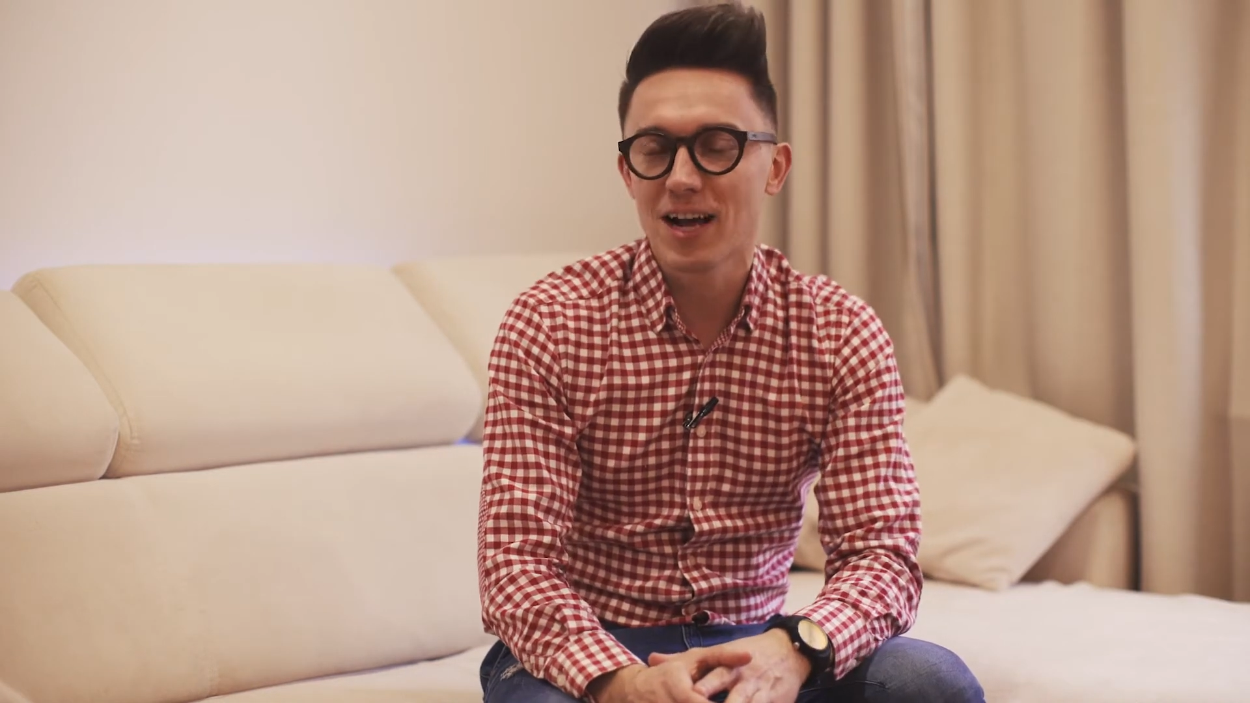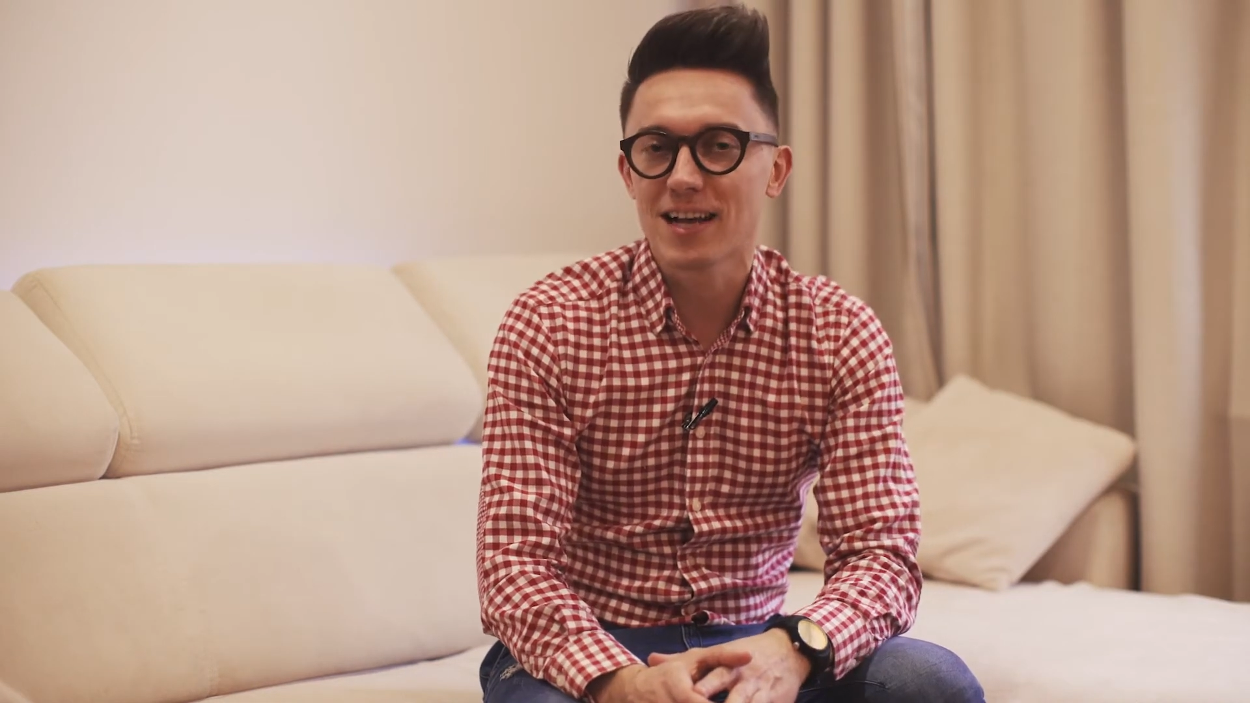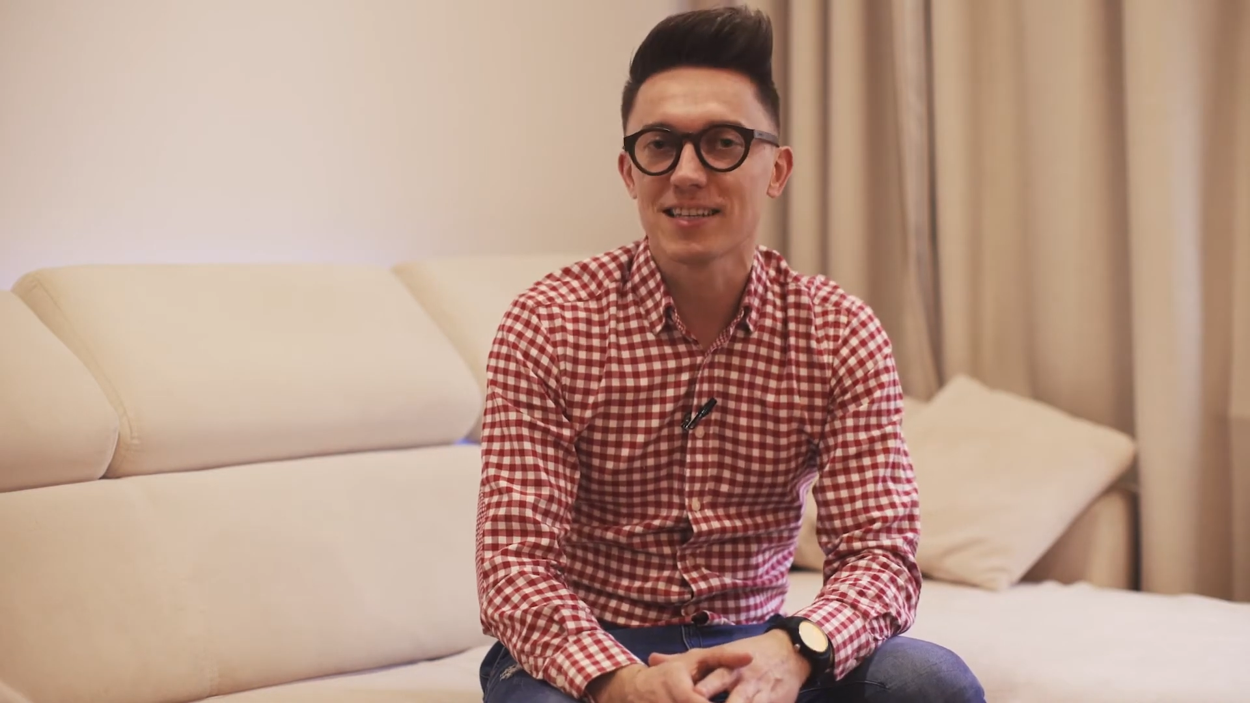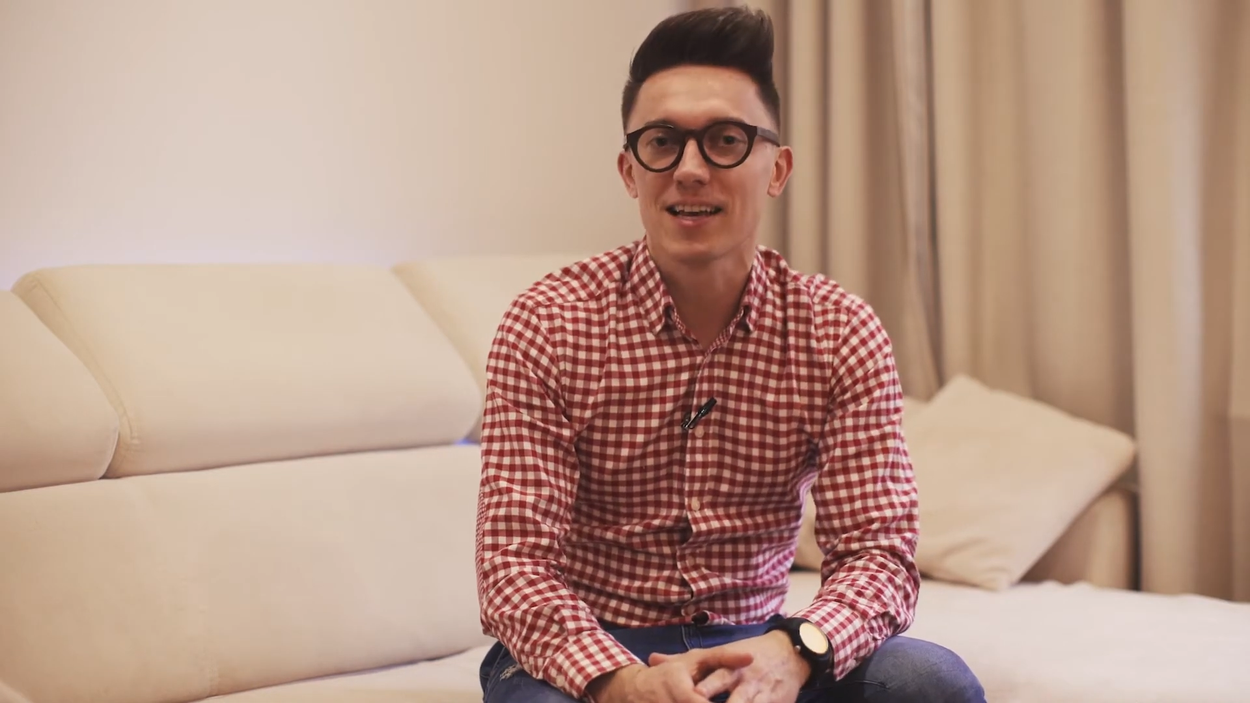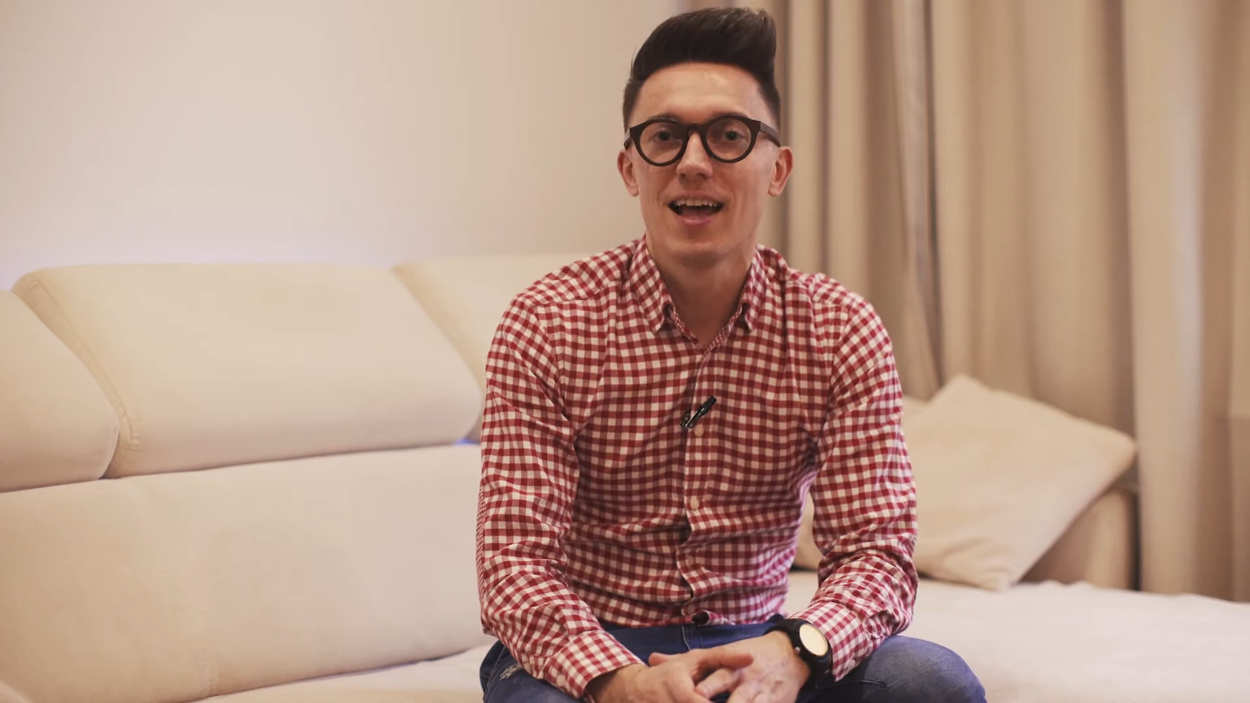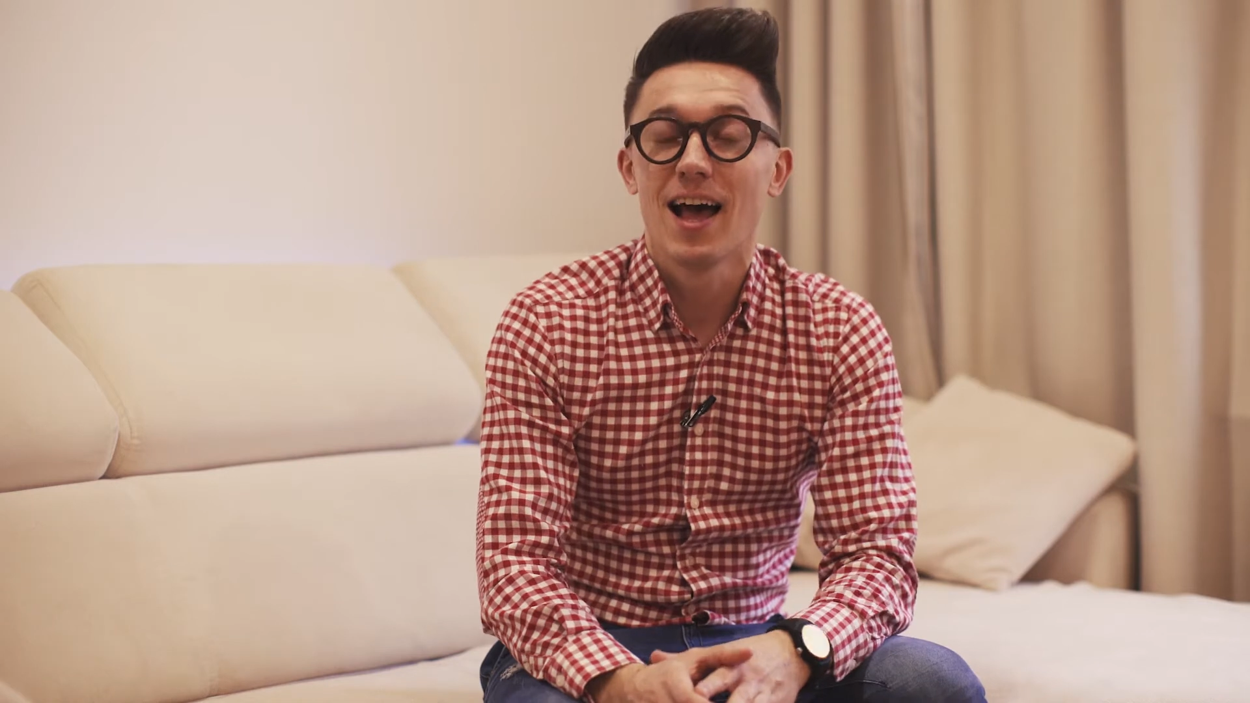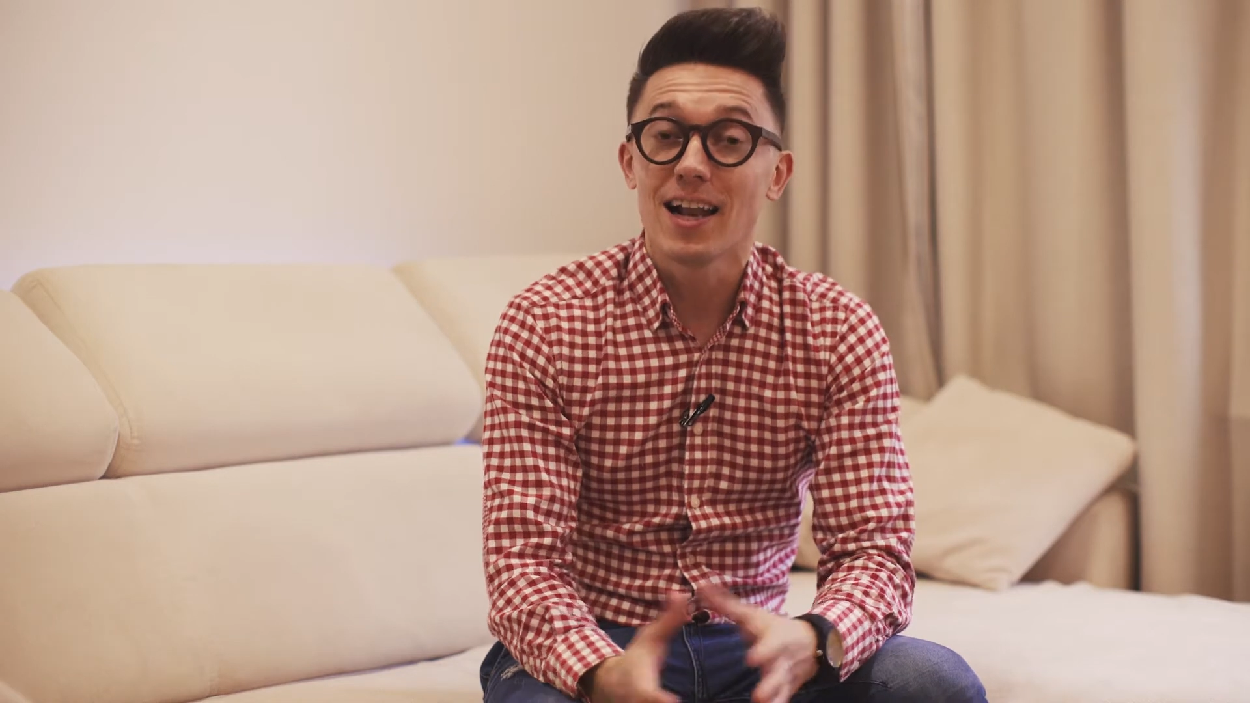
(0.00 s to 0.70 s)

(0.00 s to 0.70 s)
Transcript: okazję,